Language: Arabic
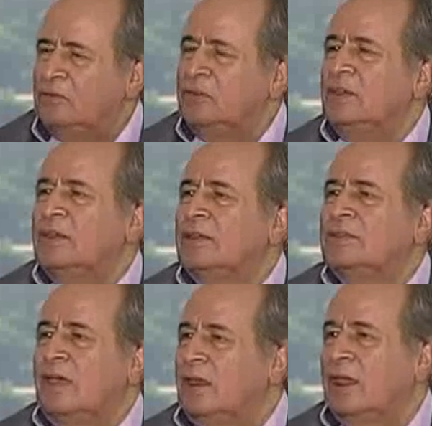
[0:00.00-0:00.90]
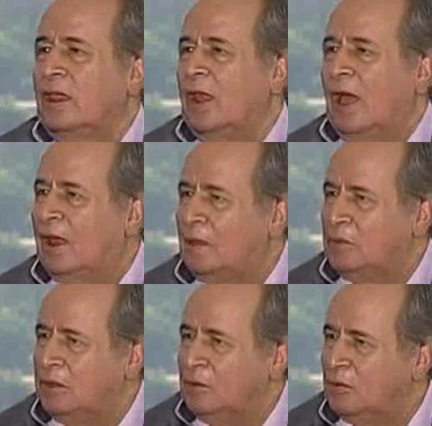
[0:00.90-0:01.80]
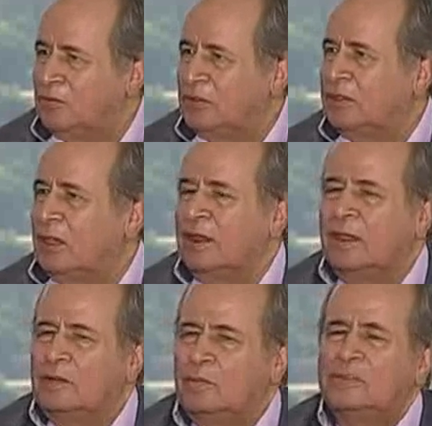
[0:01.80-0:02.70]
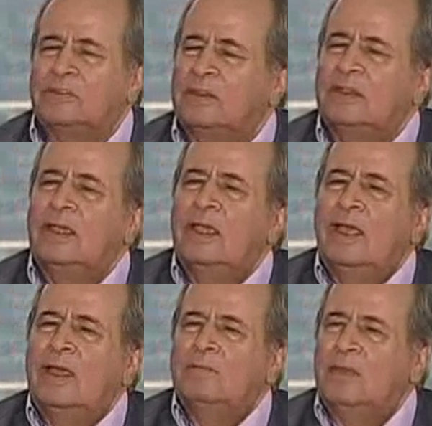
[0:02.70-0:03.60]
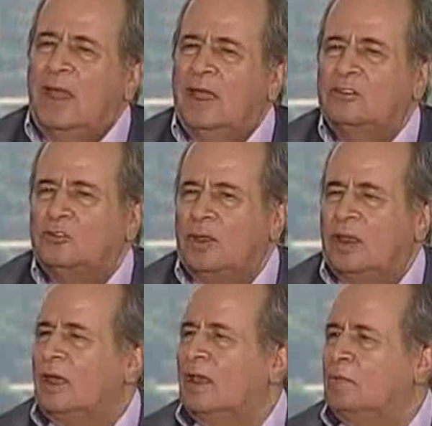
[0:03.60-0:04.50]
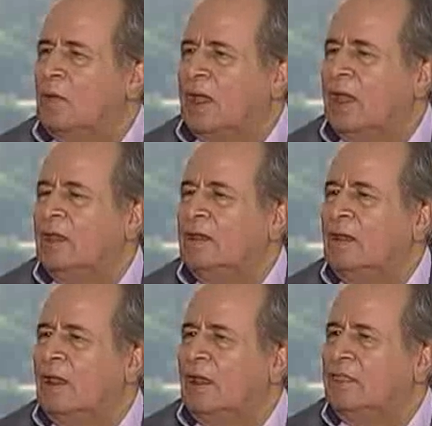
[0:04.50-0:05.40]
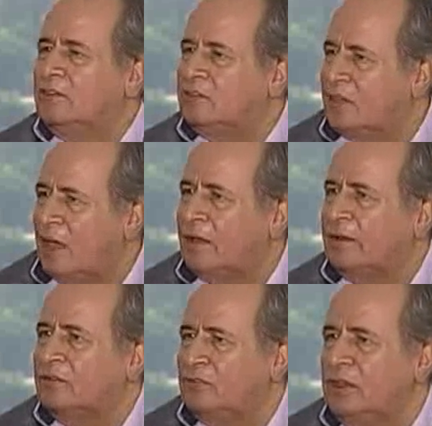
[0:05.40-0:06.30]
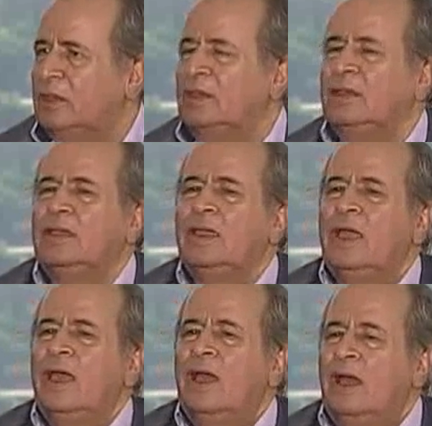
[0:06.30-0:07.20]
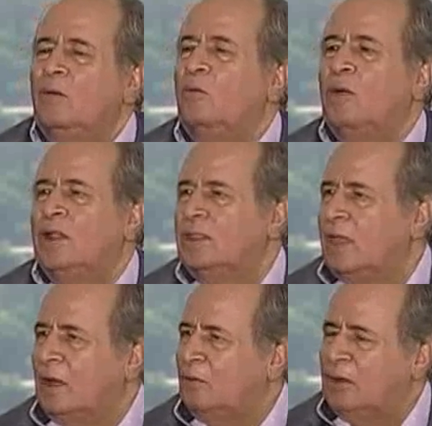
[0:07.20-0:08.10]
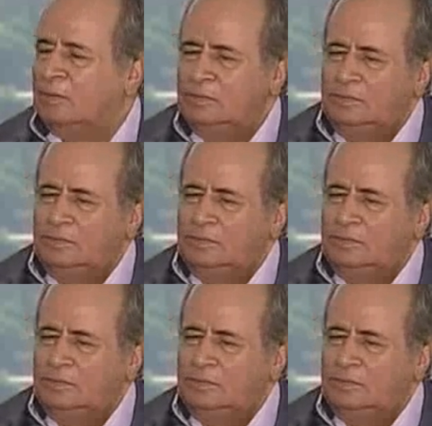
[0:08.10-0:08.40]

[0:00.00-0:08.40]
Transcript: في تاريخ العالمي وفي التاريخ المصري من حيث أنها المكان الذي ازدهرت فيه أول دعوة